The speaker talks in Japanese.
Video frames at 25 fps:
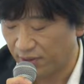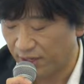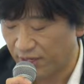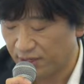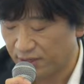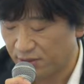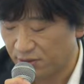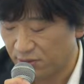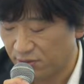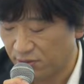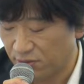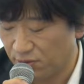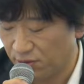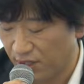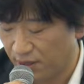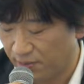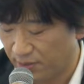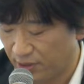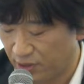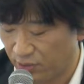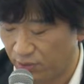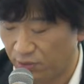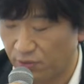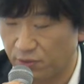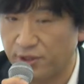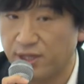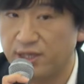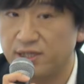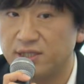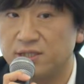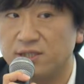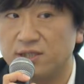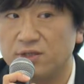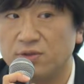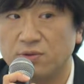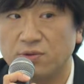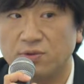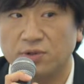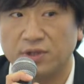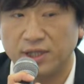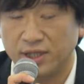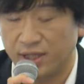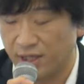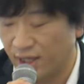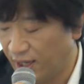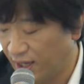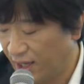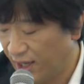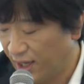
連続ドラマと同じように、